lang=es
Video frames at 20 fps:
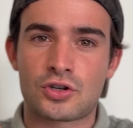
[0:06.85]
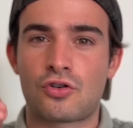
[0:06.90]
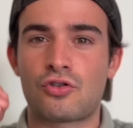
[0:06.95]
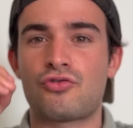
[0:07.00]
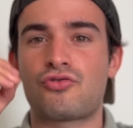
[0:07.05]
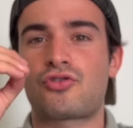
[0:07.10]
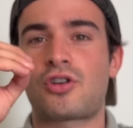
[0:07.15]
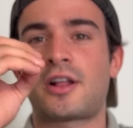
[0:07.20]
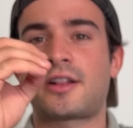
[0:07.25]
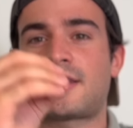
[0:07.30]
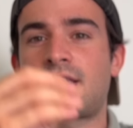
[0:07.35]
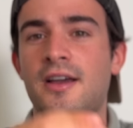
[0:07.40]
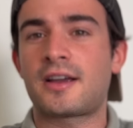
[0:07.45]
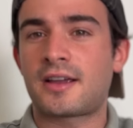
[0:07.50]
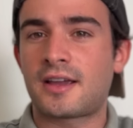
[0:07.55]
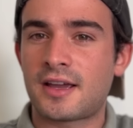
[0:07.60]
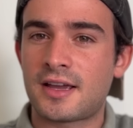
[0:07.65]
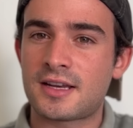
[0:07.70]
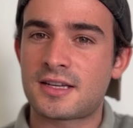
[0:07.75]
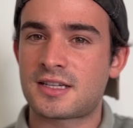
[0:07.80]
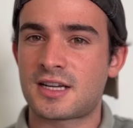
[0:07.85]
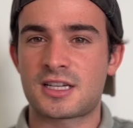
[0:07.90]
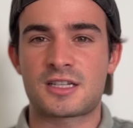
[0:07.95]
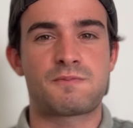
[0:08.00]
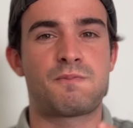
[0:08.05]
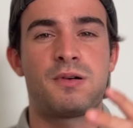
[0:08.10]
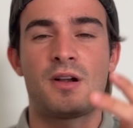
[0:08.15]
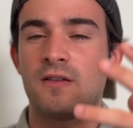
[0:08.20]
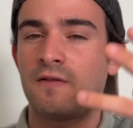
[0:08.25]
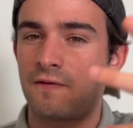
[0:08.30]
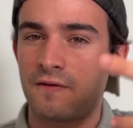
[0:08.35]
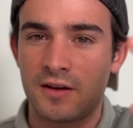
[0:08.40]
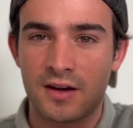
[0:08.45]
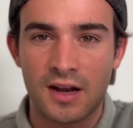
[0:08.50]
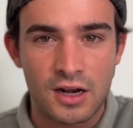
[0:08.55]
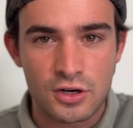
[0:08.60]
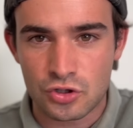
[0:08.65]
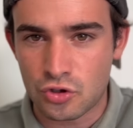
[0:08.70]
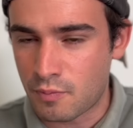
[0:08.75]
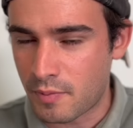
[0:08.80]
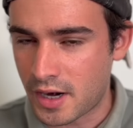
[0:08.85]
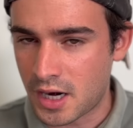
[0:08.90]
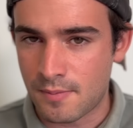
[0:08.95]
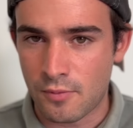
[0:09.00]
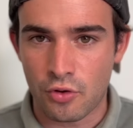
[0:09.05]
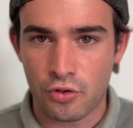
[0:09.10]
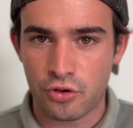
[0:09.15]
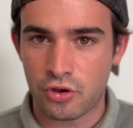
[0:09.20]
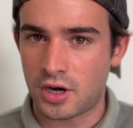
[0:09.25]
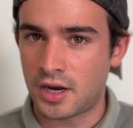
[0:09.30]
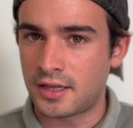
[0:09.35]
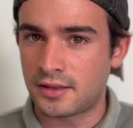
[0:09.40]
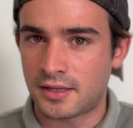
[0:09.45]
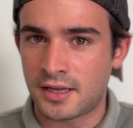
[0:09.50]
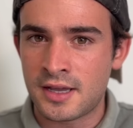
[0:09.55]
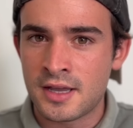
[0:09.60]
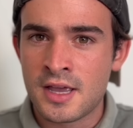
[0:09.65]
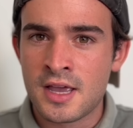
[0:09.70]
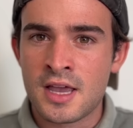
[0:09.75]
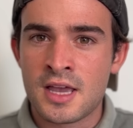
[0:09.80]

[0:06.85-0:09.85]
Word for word: contraataques, sprint final súper emocionante,